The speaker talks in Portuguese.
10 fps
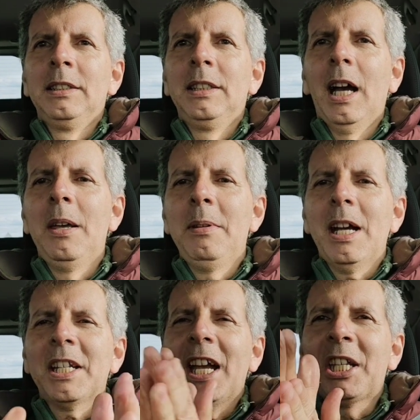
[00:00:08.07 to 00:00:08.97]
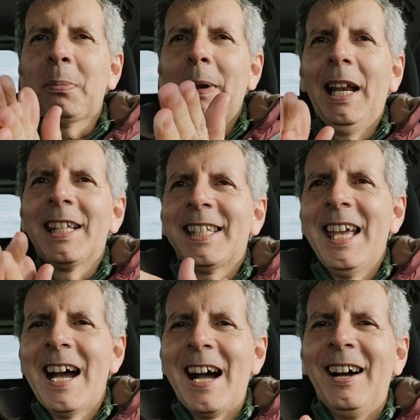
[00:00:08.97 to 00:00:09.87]
E aí, minha gente,
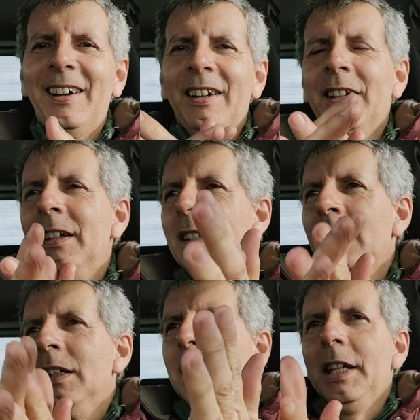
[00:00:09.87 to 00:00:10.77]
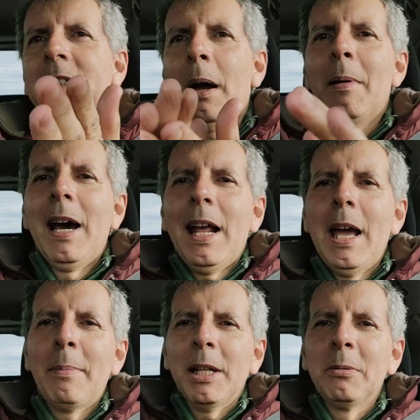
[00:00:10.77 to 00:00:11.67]
belezinha? Itamar aí
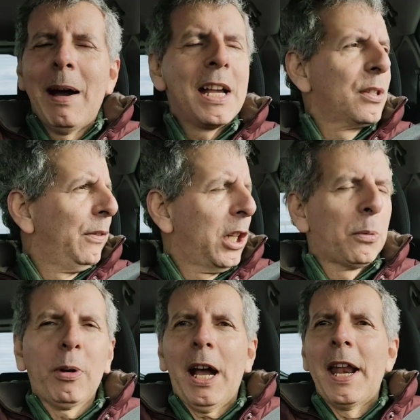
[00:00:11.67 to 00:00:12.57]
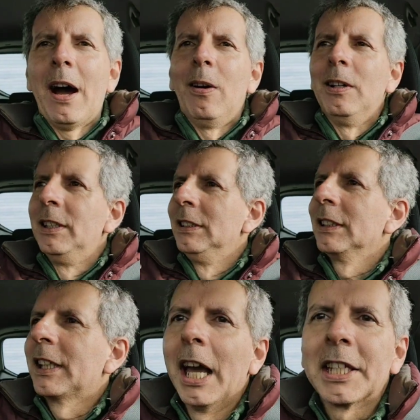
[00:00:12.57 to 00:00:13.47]
abrindo mais um vídeo pro canal.
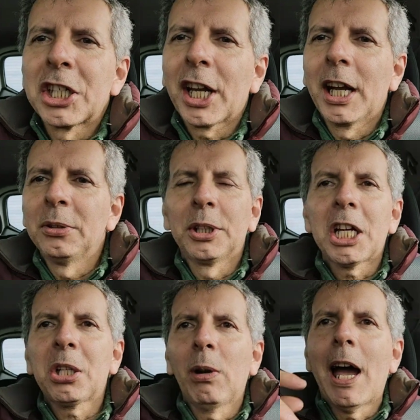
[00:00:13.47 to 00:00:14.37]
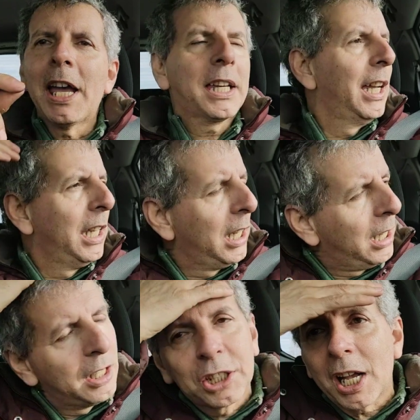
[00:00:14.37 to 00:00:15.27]
Quem tá chegando, deixa o like
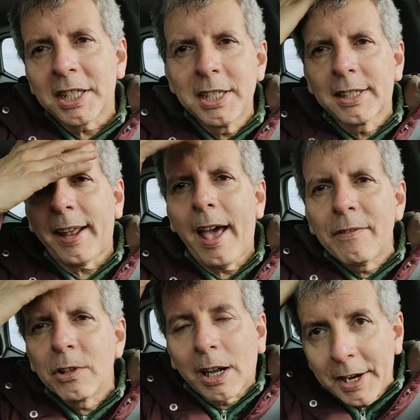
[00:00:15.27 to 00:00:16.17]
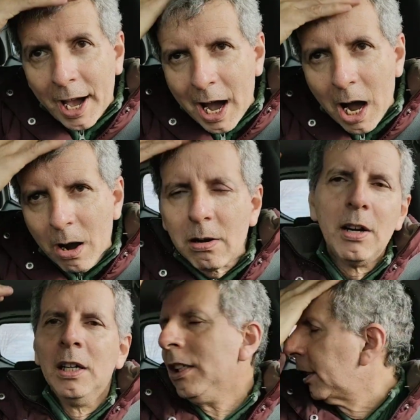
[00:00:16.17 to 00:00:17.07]
aí, já se inscreve no canal,
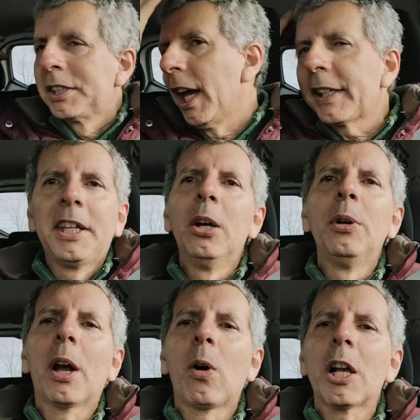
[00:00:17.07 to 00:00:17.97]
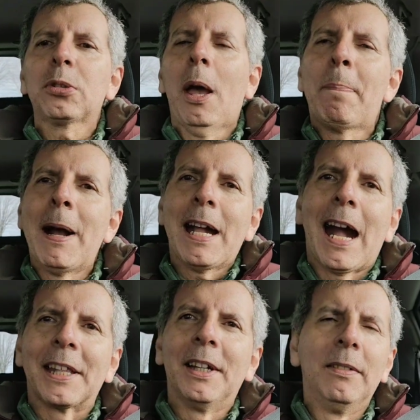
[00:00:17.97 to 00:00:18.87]
que aqui o negócio é
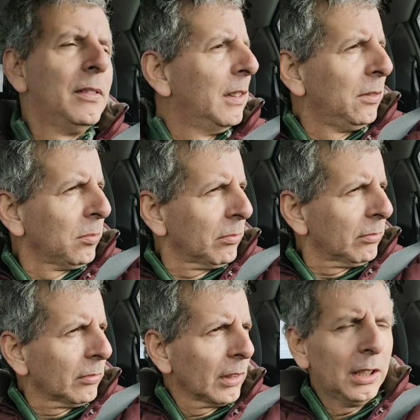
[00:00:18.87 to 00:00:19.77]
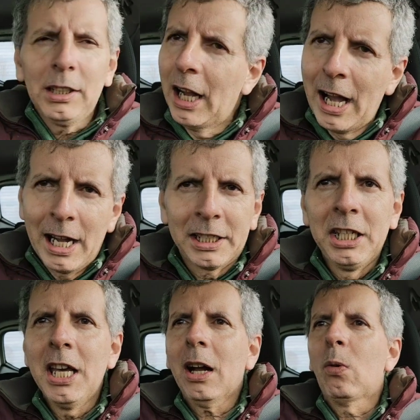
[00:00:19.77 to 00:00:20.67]
pancada.
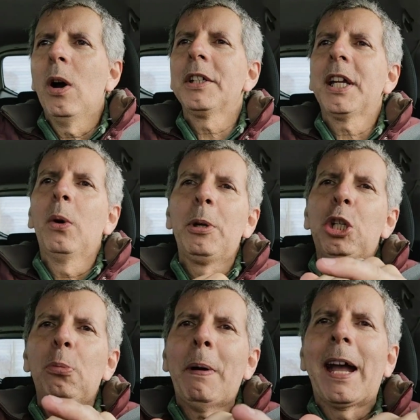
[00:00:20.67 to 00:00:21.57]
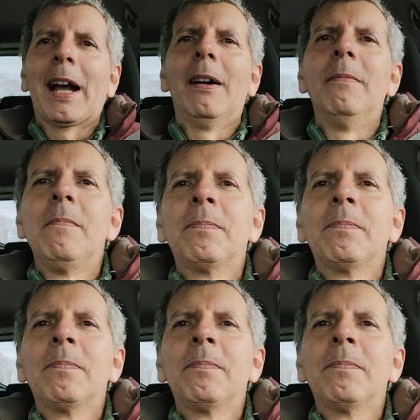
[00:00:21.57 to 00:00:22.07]
Aqui a coisa, o bicho pega.